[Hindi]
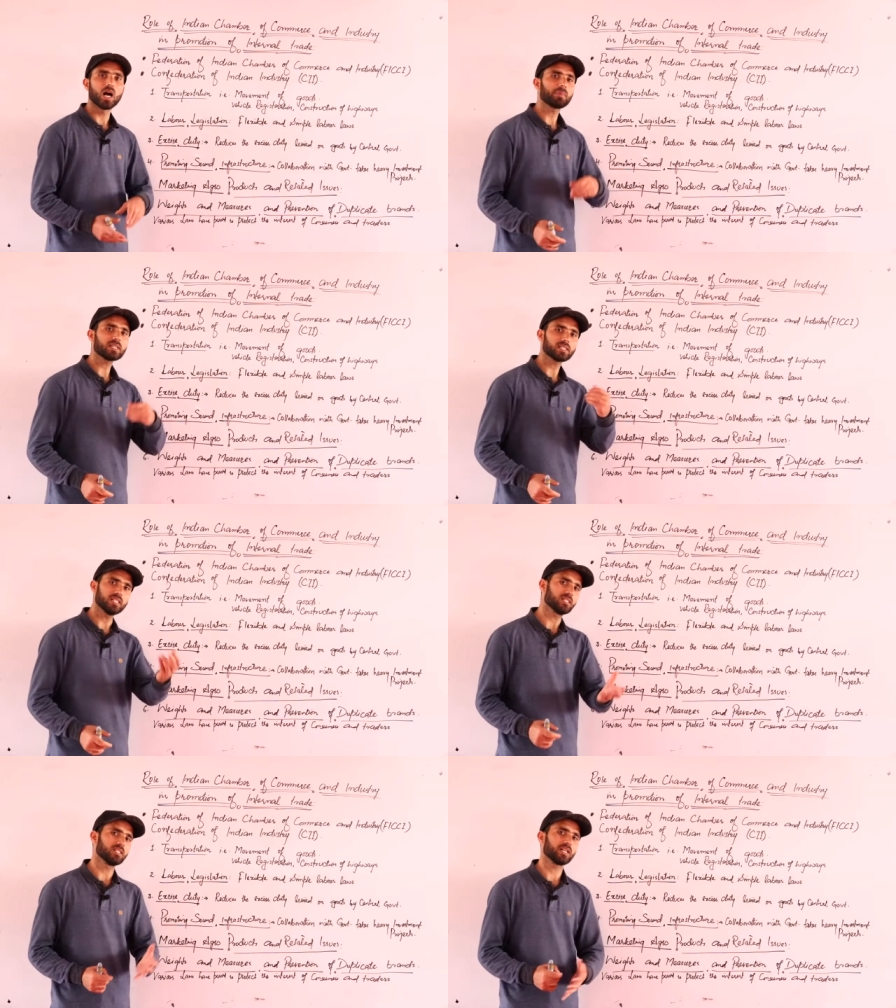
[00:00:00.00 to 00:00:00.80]
अब इस
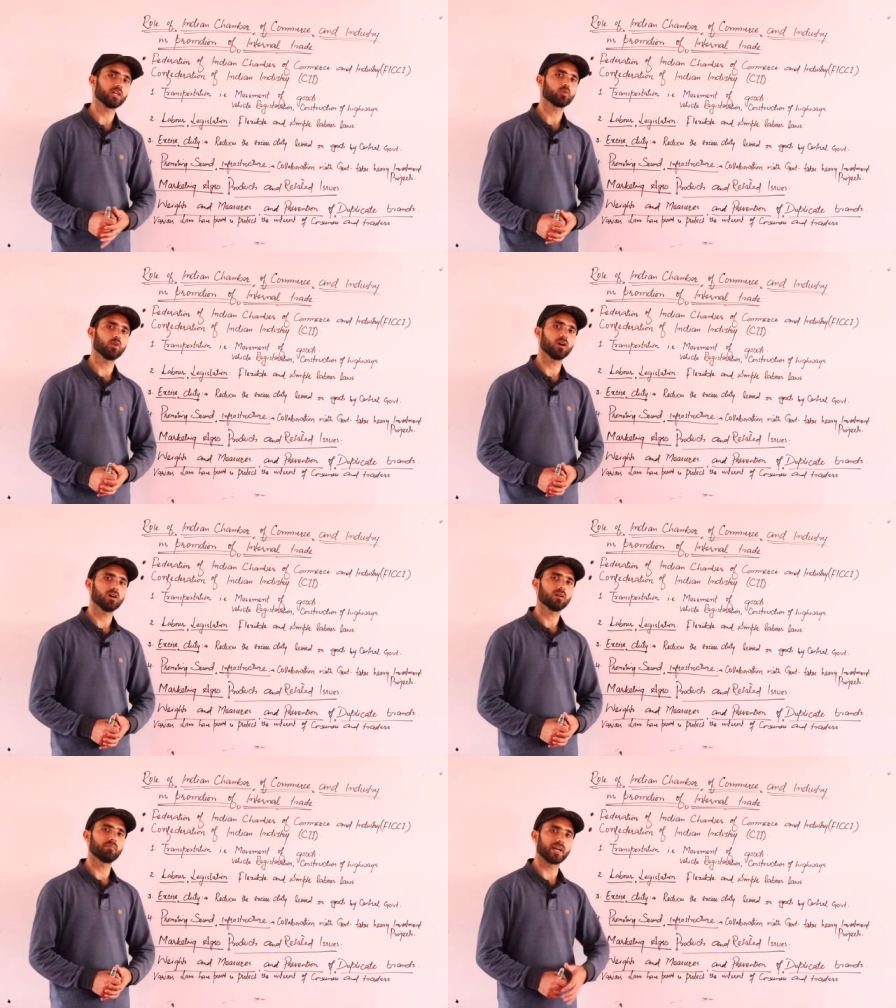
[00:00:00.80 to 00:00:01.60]
इंटरनल ट्रेड को
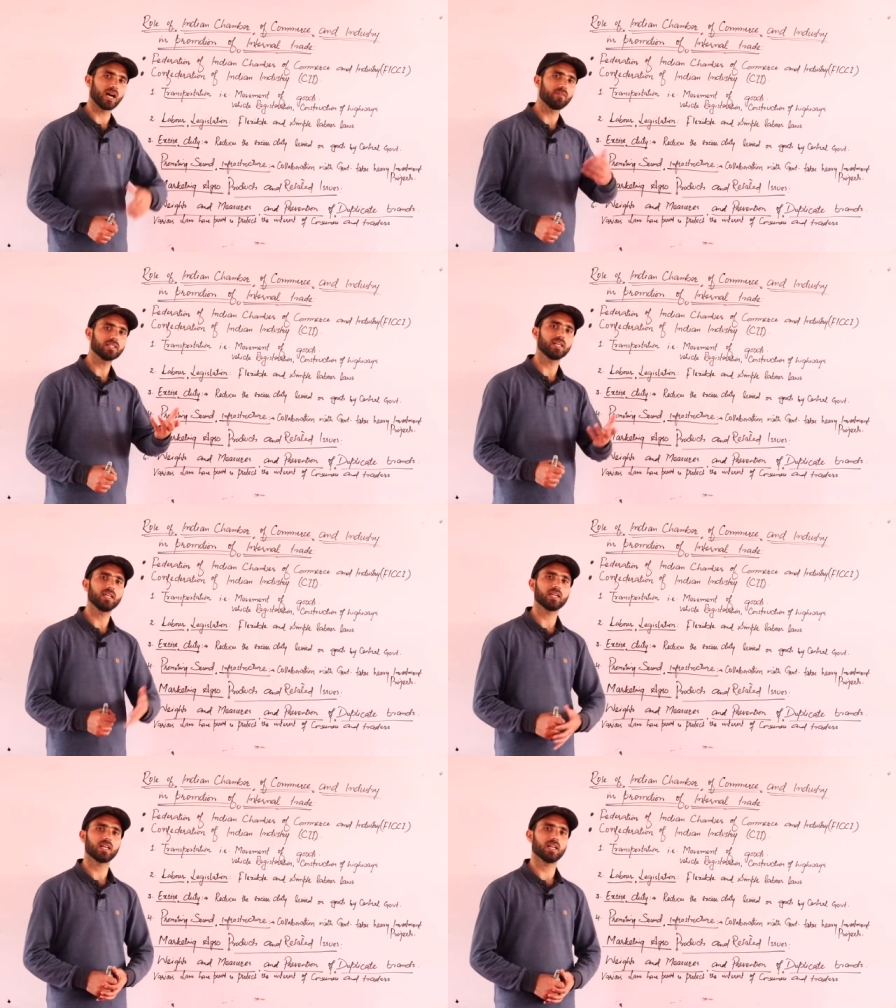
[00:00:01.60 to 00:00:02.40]
बढ़ावा
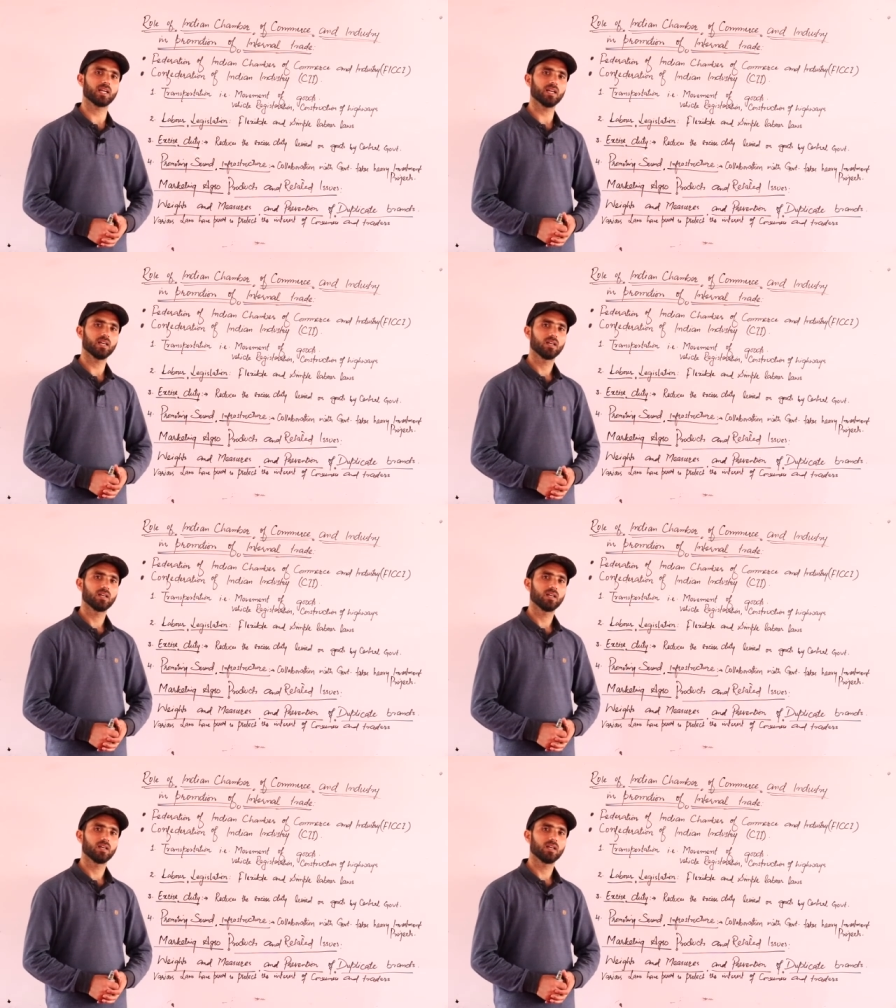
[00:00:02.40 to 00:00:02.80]
देने के लिए